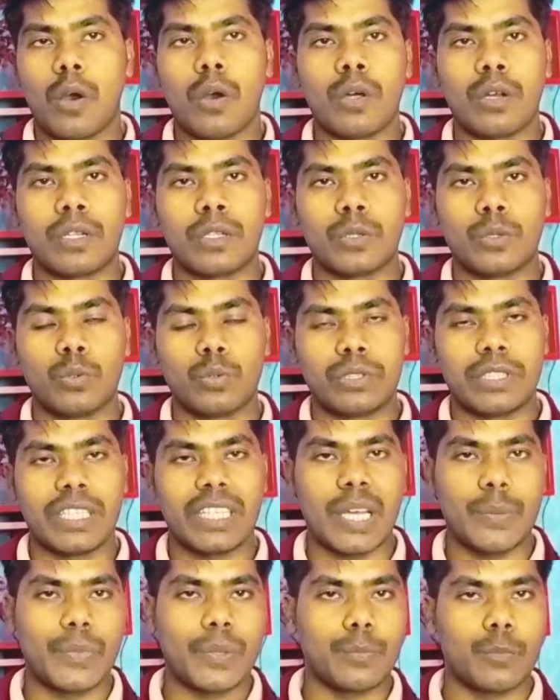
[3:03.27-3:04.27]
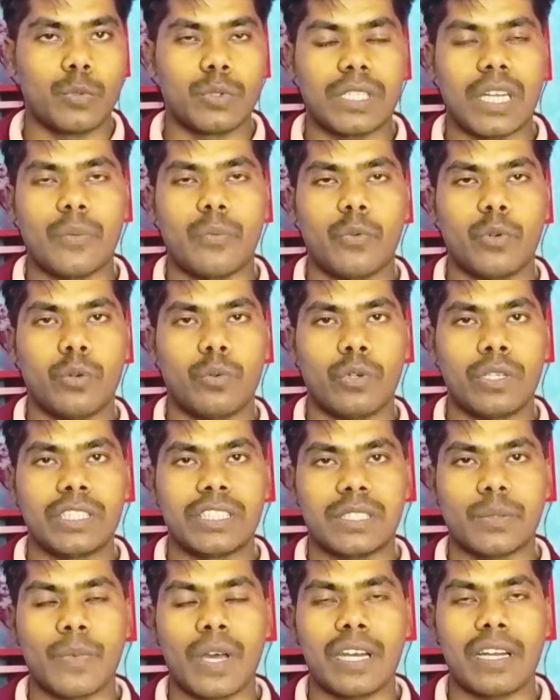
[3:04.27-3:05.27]
और दूसरे टाइम में हम दूसरा फ़ोन को
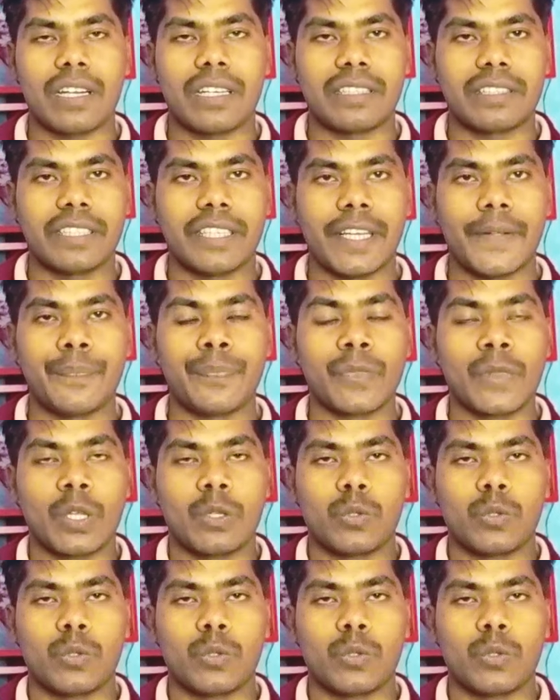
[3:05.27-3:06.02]
इस्तेमाल करते हैं